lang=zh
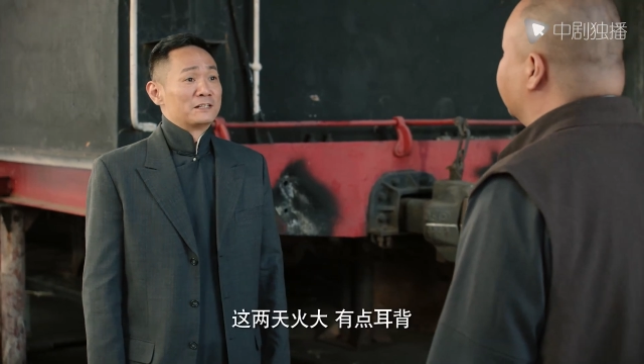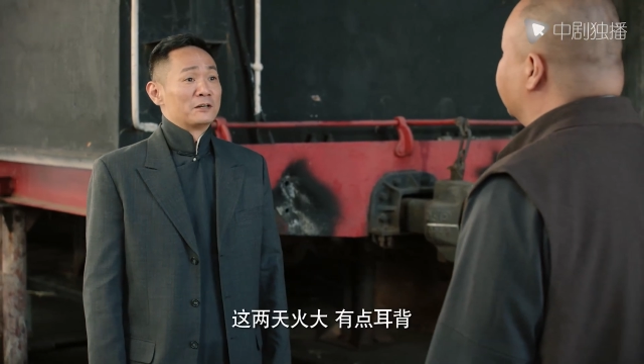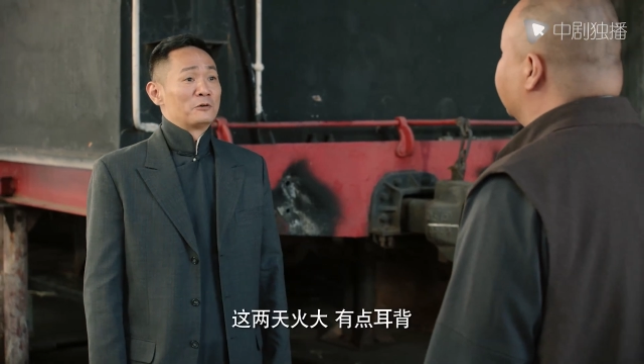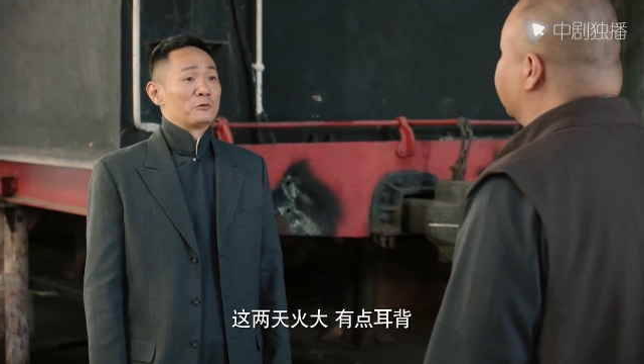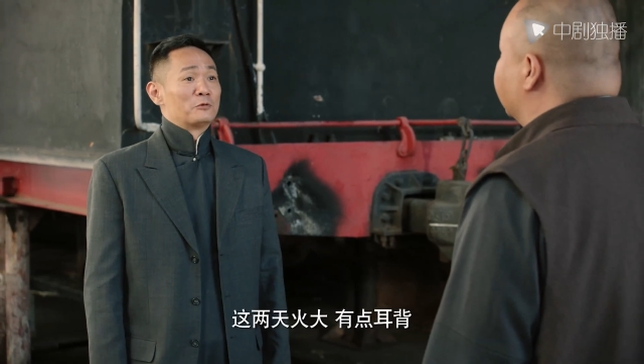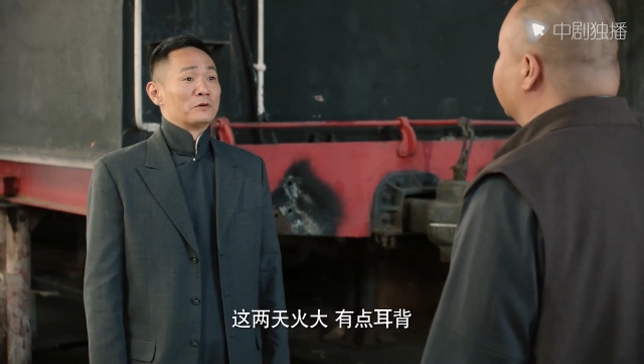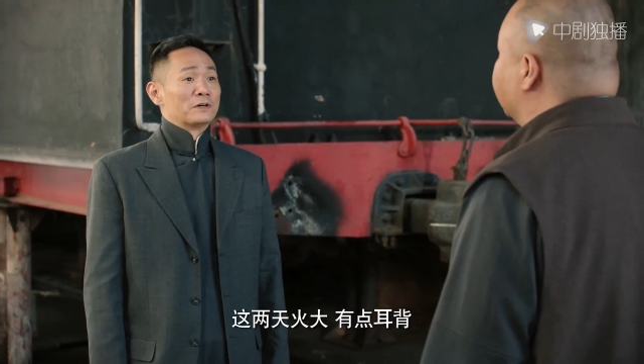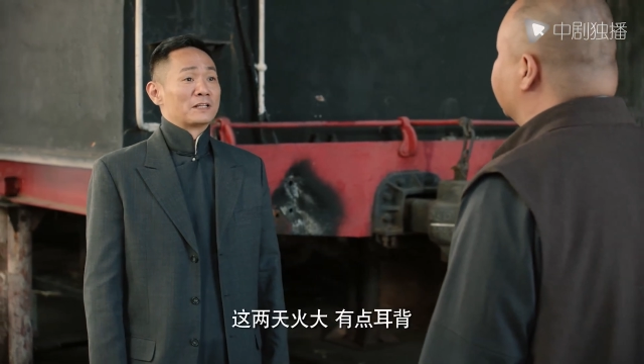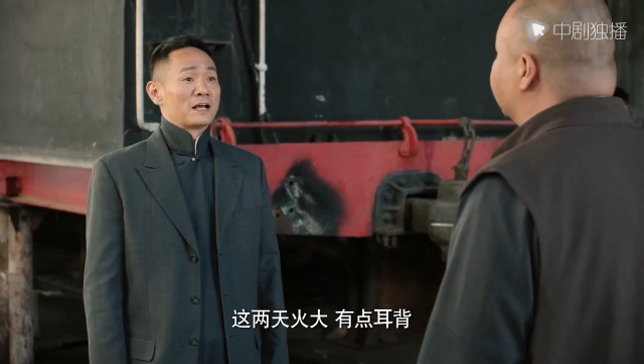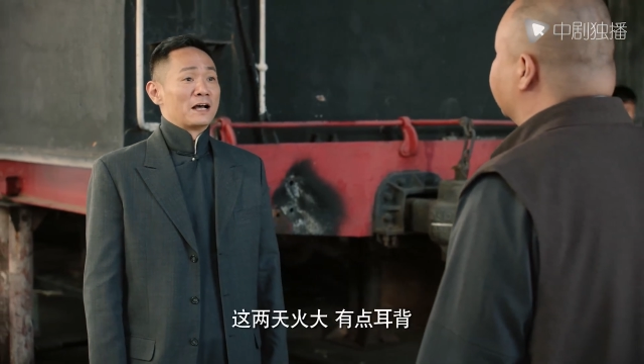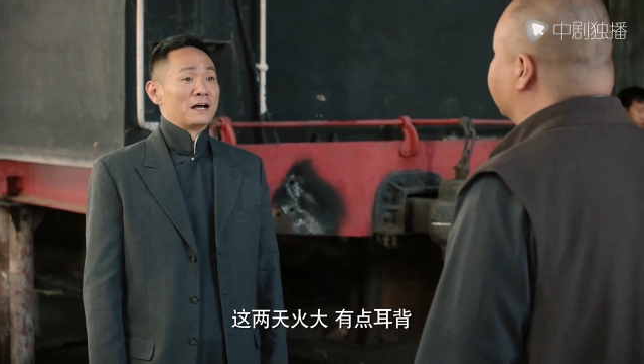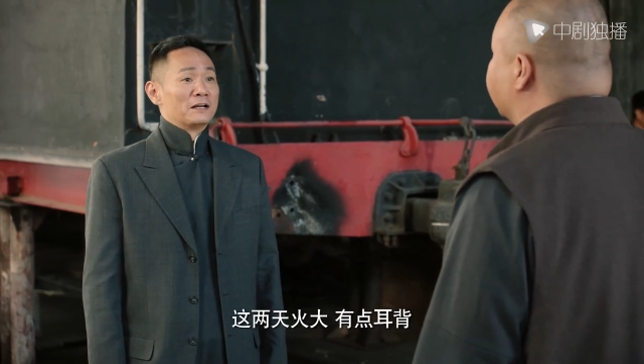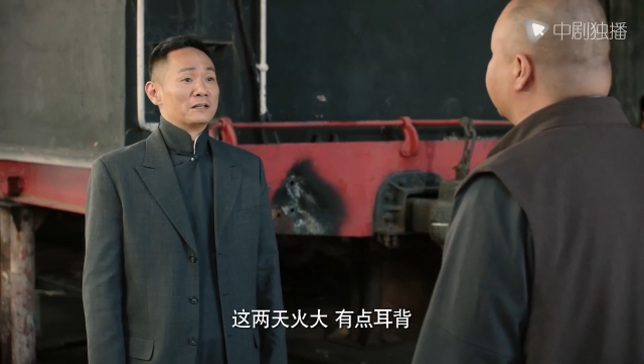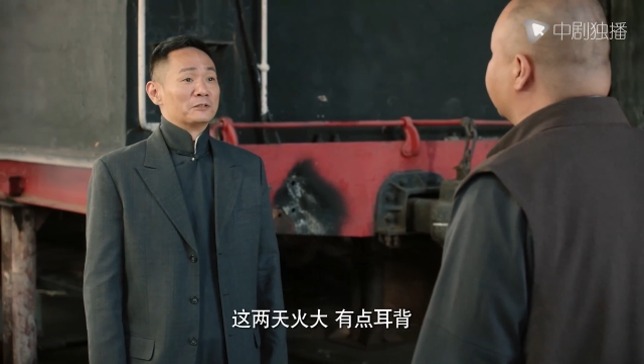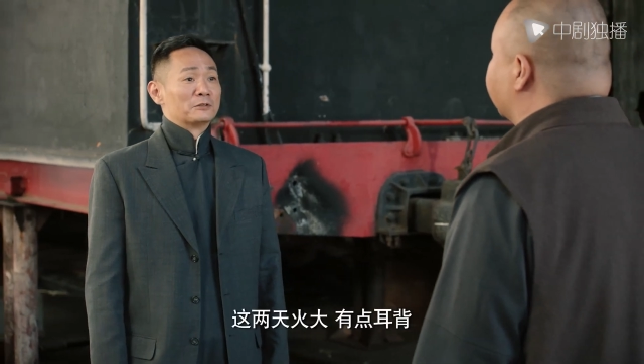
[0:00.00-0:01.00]
天火
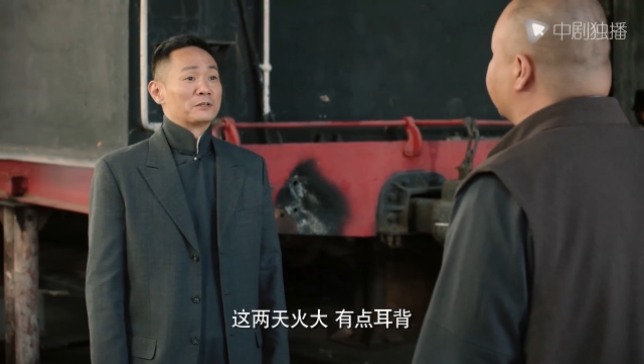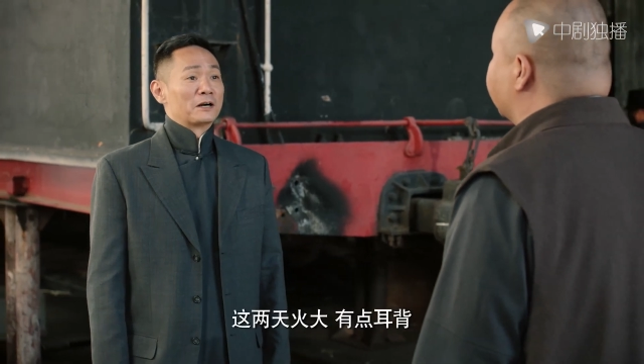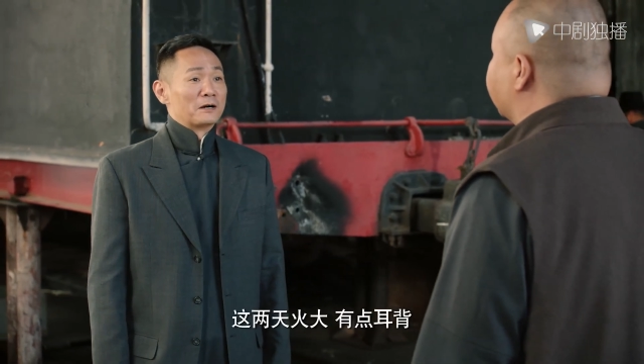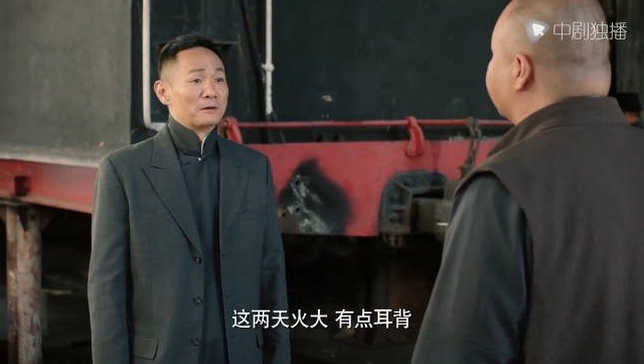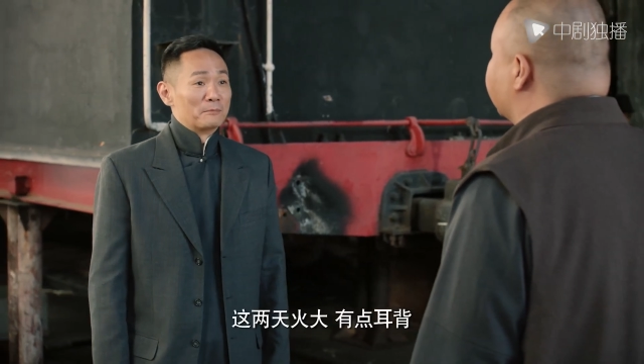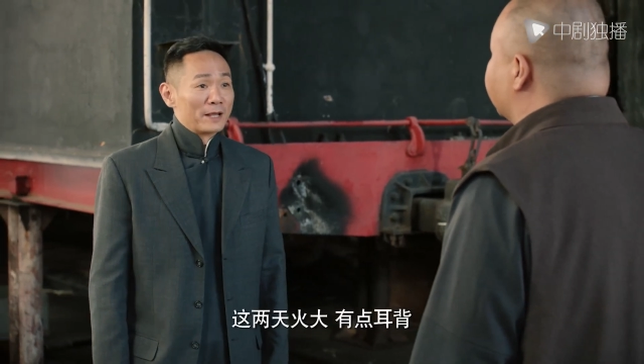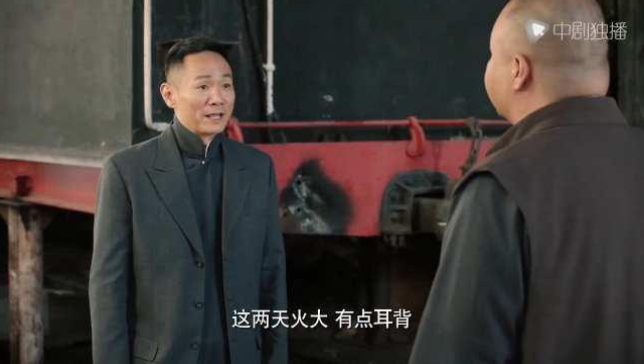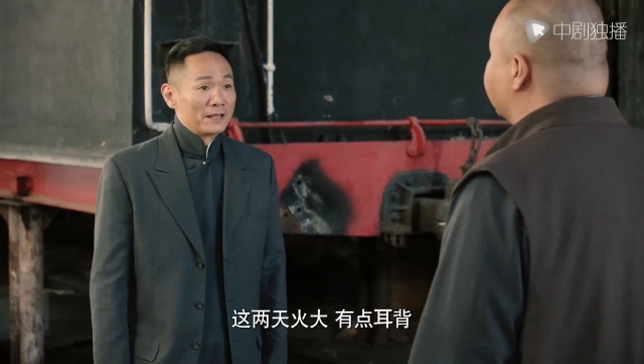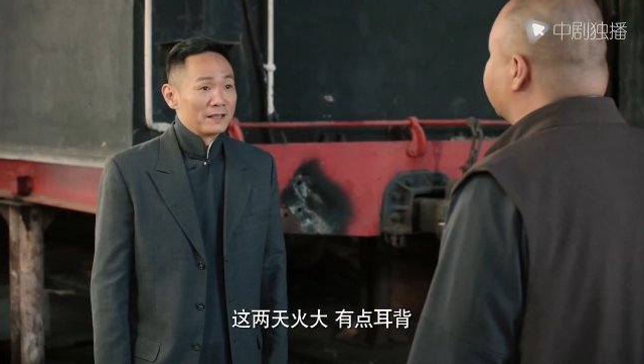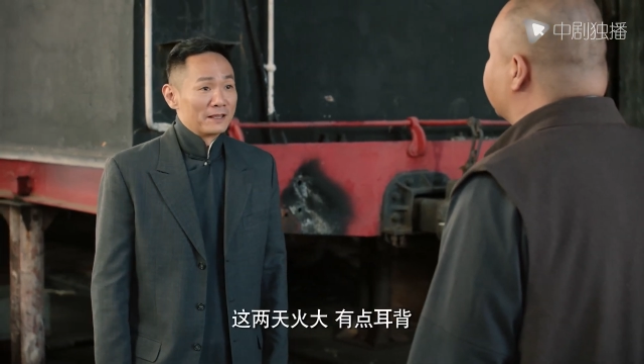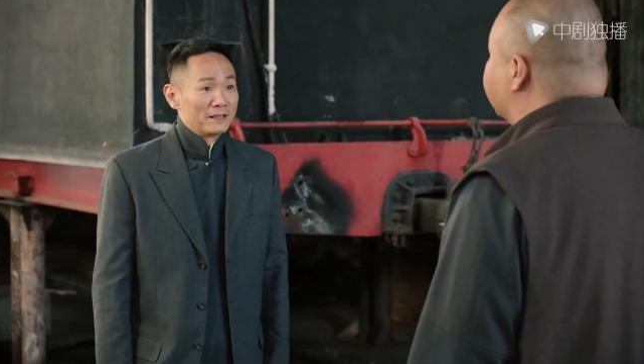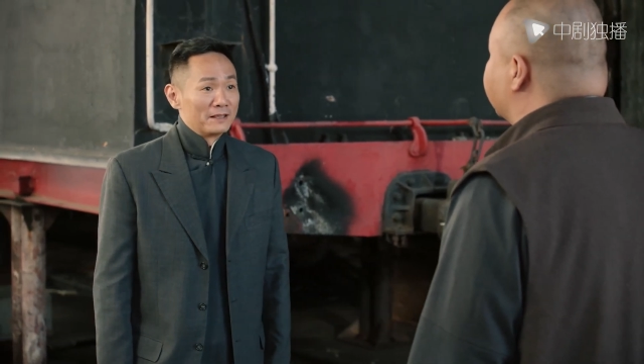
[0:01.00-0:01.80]
的有点耳背。